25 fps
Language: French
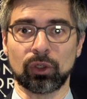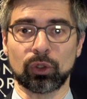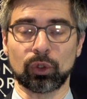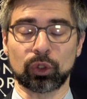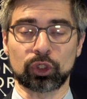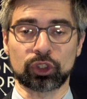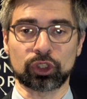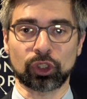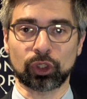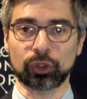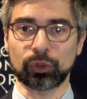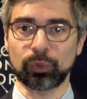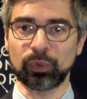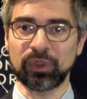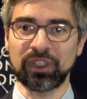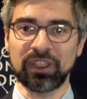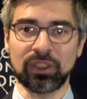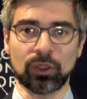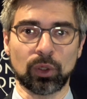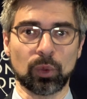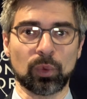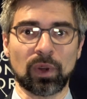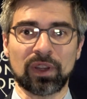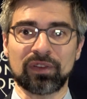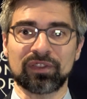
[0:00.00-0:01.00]
Aujourd'hui,
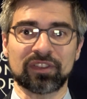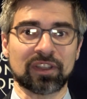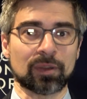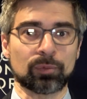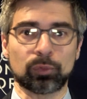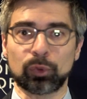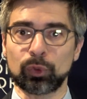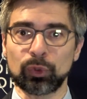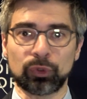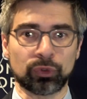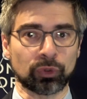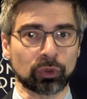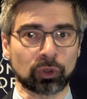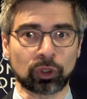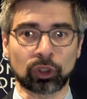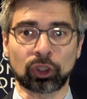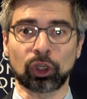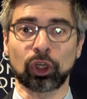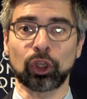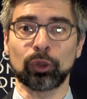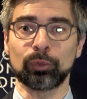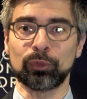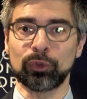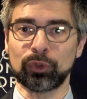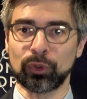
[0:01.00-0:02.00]
le WEF n'est plus ce
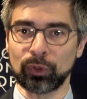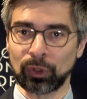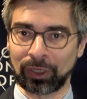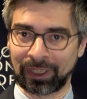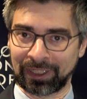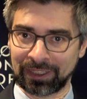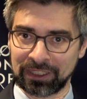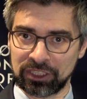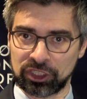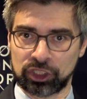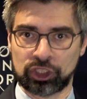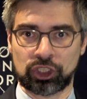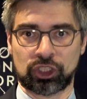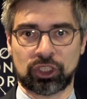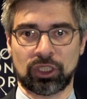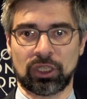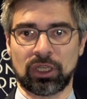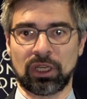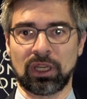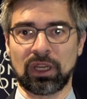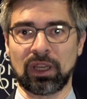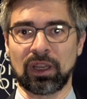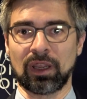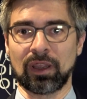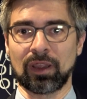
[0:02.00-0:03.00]
club de riches
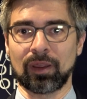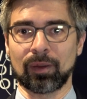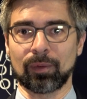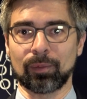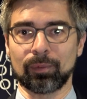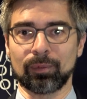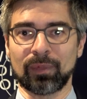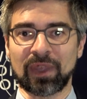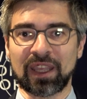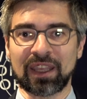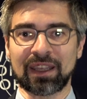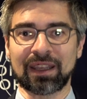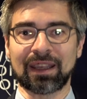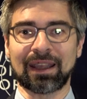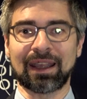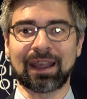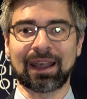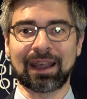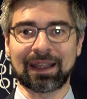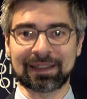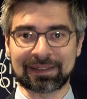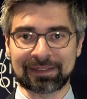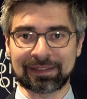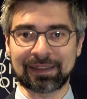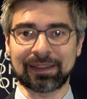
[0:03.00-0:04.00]
mais
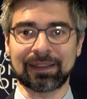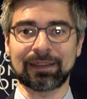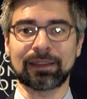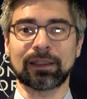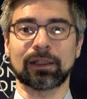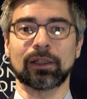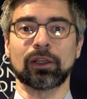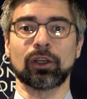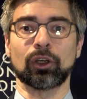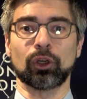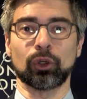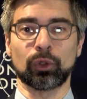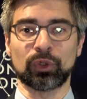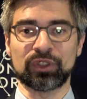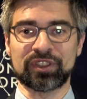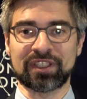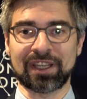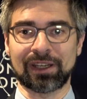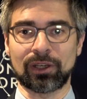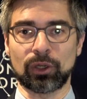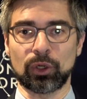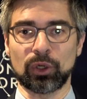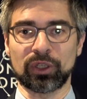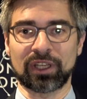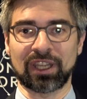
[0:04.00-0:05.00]
intègre le
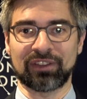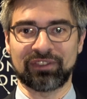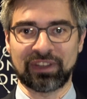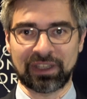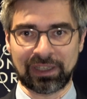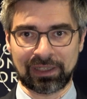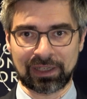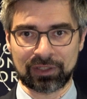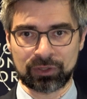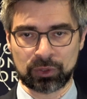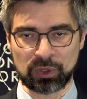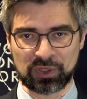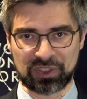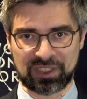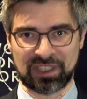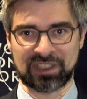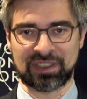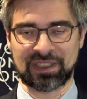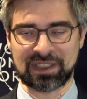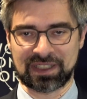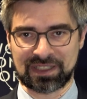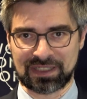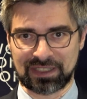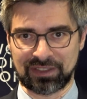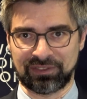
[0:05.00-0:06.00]
dialogue avec la
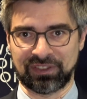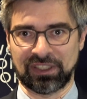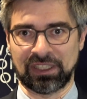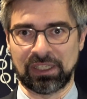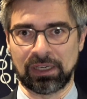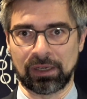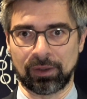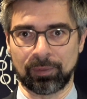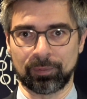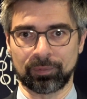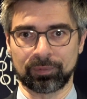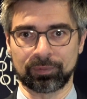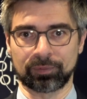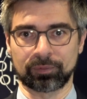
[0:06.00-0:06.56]
société civile.